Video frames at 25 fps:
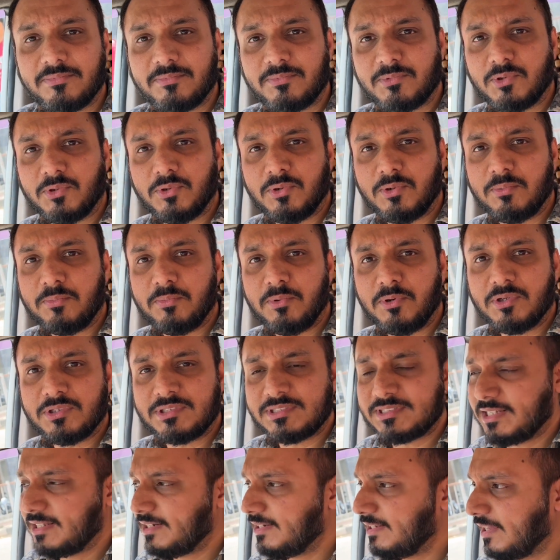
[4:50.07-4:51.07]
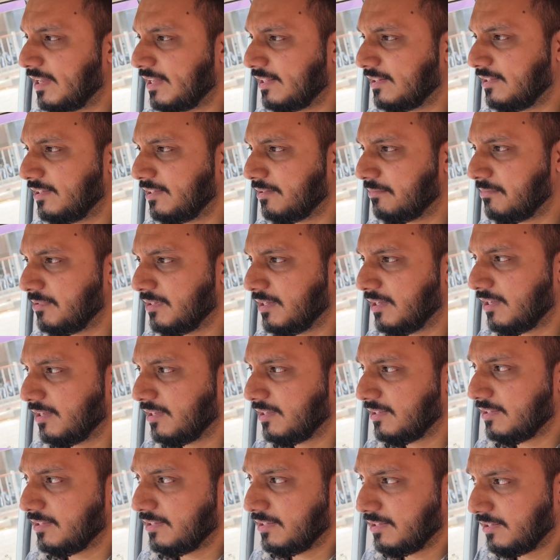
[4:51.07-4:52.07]
तो बहुत सारी यादें अभी है
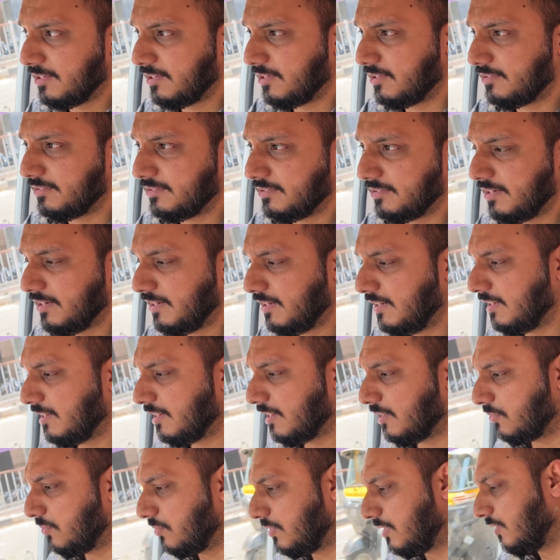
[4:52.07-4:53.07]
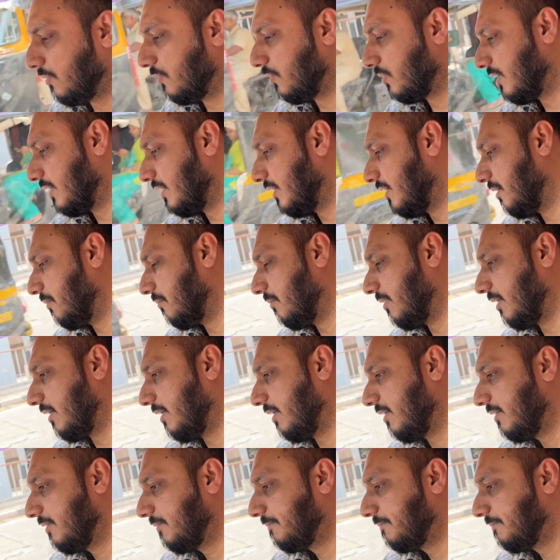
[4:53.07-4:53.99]
ये डेली का रूटीन होता था हमारा